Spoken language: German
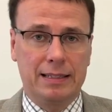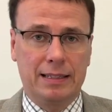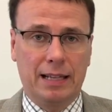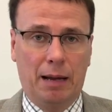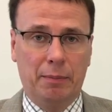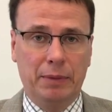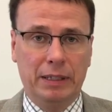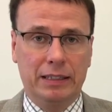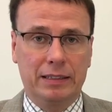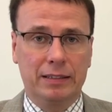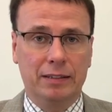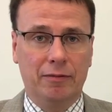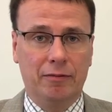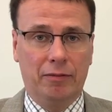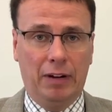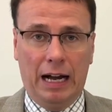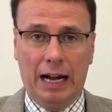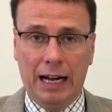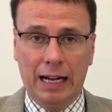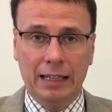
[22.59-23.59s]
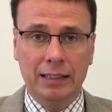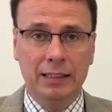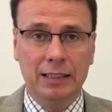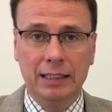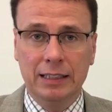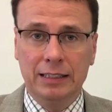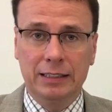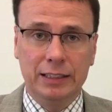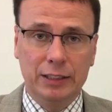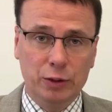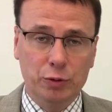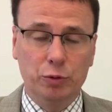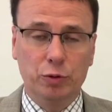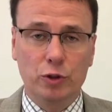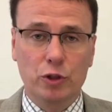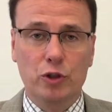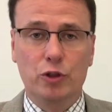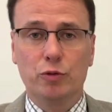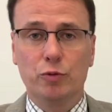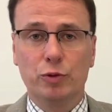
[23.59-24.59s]
Damit war die
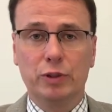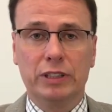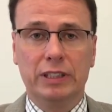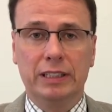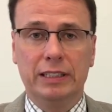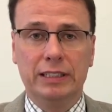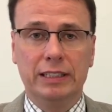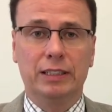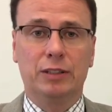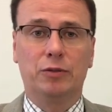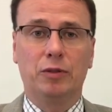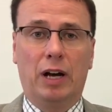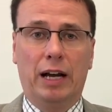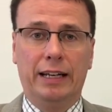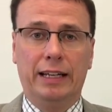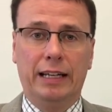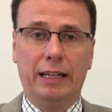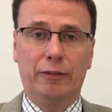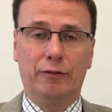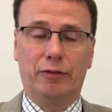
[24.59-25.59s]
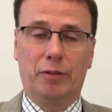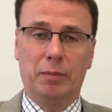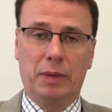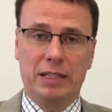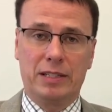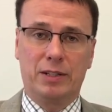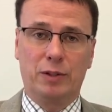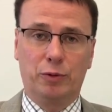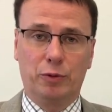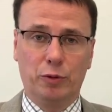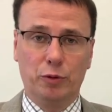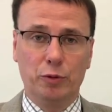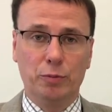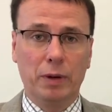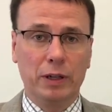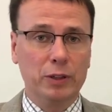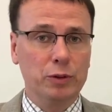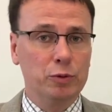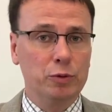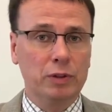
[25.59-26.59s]
Jugendstudie nicht nur eine Information über
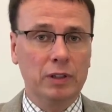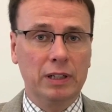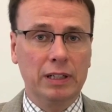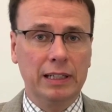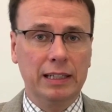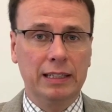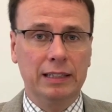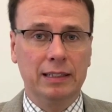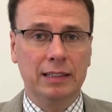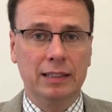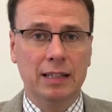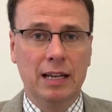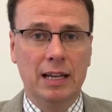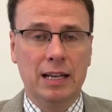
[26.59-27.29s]
Jugendliche,